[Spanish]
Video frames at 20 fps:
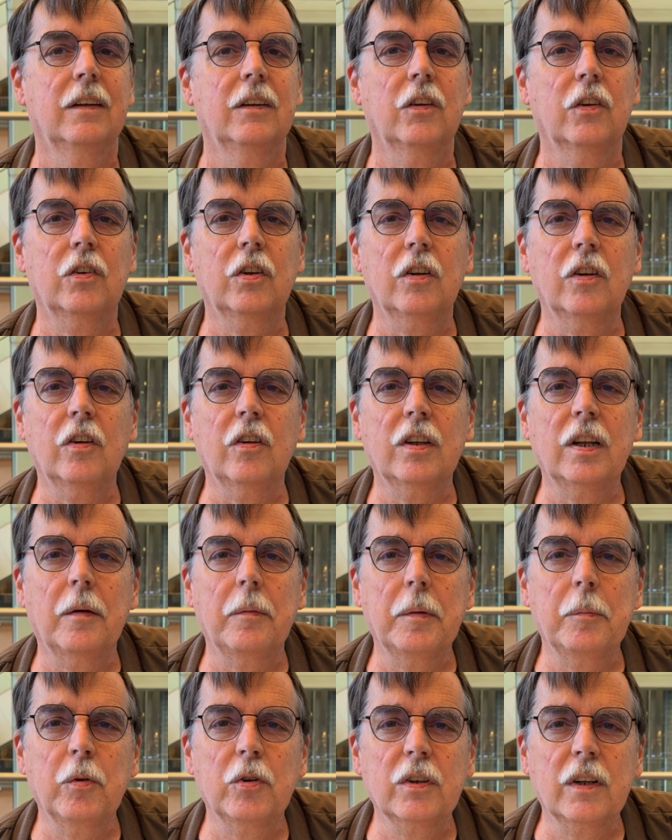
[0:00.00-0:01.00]
nosotros no
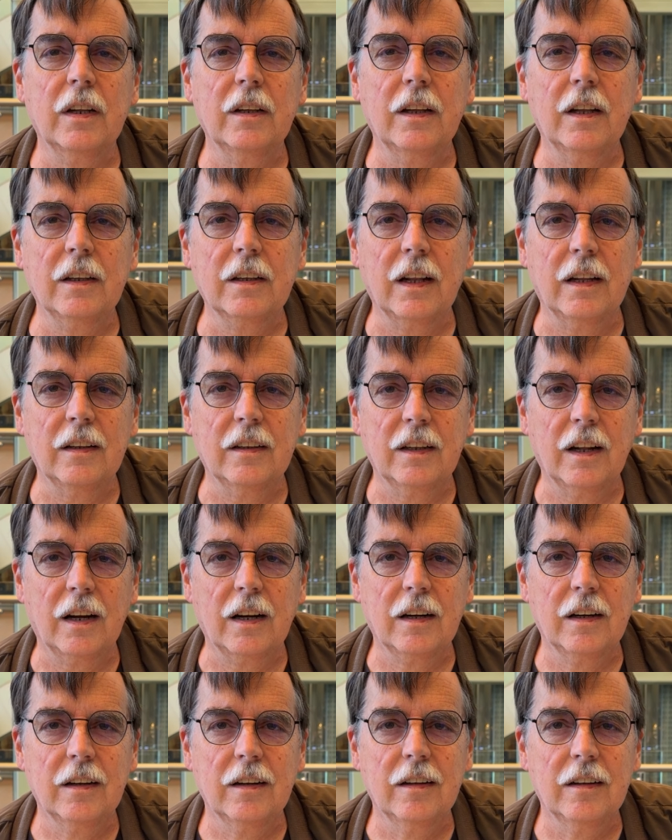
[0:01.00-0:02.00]
sabemos qué es descansar.
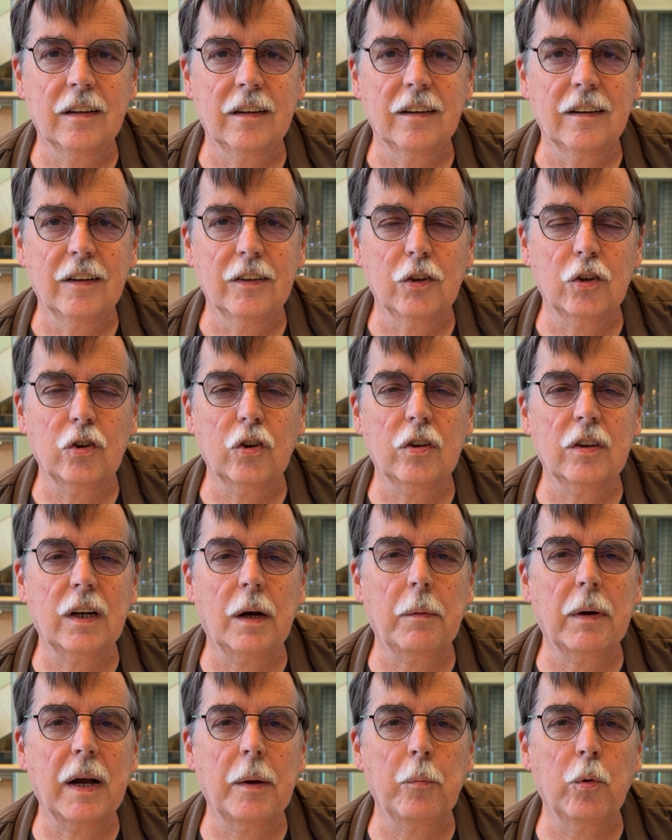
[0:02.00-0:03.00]
Toma. Nosotros
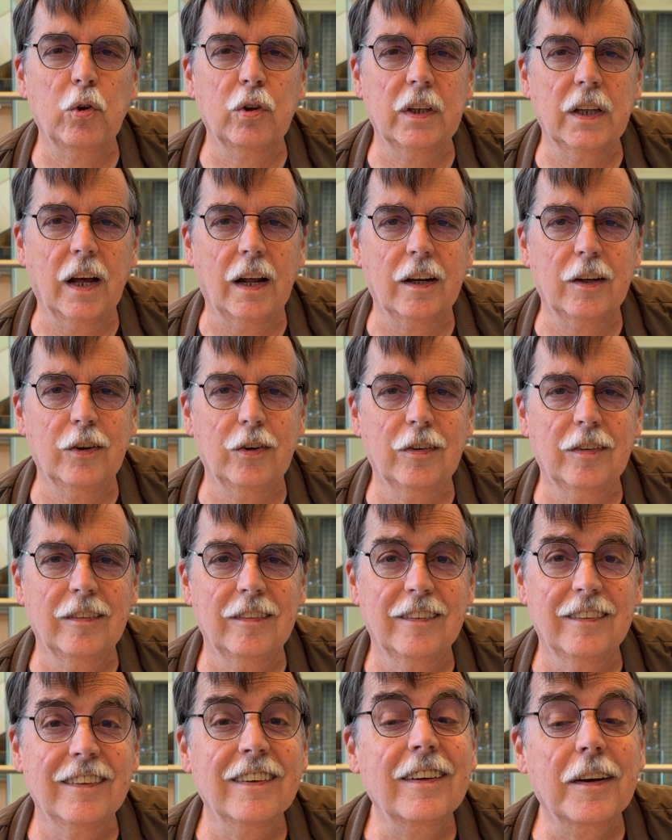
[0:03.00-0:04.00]
trabajamos diario.
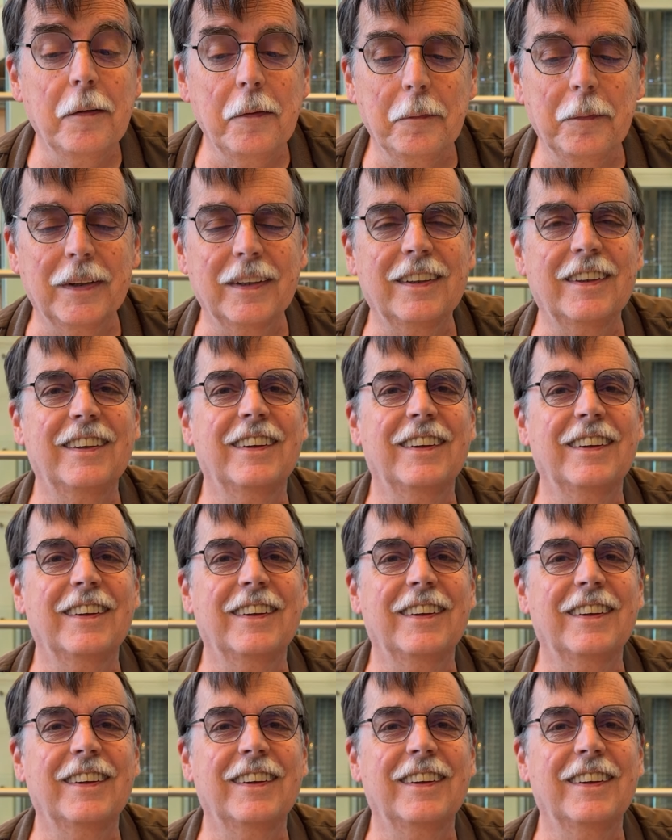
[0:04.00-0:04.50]
¿Cómo ves?